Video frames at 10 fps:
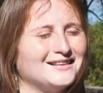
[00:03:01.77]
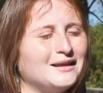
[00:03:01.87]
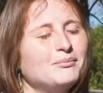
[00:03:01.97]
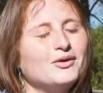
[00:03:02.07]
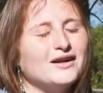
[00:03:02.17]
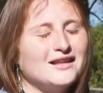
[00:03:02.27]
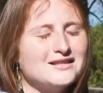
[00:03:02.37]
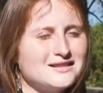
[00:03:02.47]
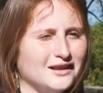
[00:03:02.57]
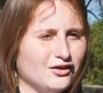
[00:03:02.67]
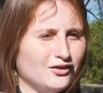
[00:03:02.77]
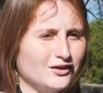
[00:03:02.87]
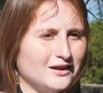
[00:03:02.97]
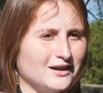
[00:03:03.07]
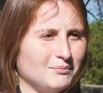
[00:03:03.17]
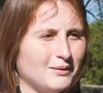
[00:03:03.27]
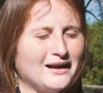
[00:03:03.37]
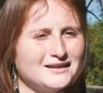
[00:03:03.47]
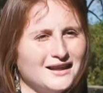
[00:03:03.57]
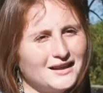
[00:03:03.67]
tipo de diseño de
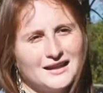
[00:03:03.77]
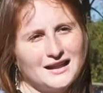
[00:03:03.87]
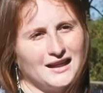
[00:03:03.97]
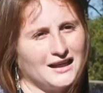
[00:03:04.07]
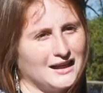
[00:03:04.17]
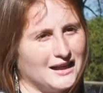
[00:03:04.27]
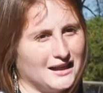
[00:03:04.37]
prácticas que tenga cada